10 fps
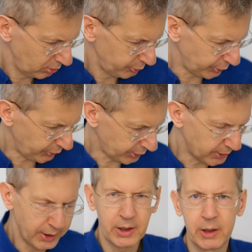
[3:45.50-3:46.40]
für
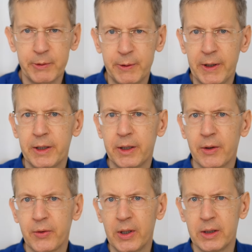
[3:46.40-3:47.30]
solche Dinge verwende ich
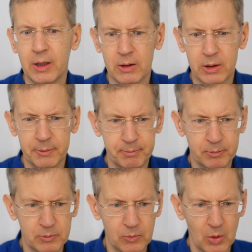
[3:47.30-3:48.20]
das Geld auch.
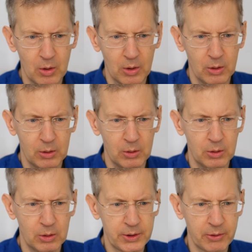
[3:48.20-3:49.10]

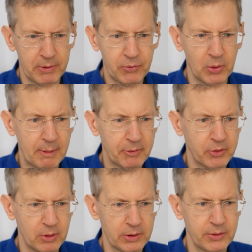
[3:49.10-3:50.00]
Und das war so
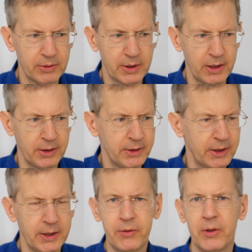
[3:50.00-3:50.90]
absurd, ich hätte in
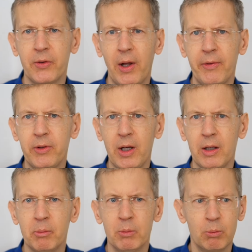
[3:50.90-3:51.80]
die nächste Instanz
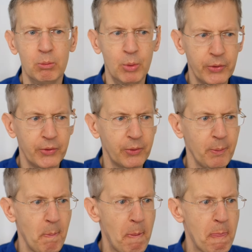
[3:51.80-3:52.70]
gehen müssen,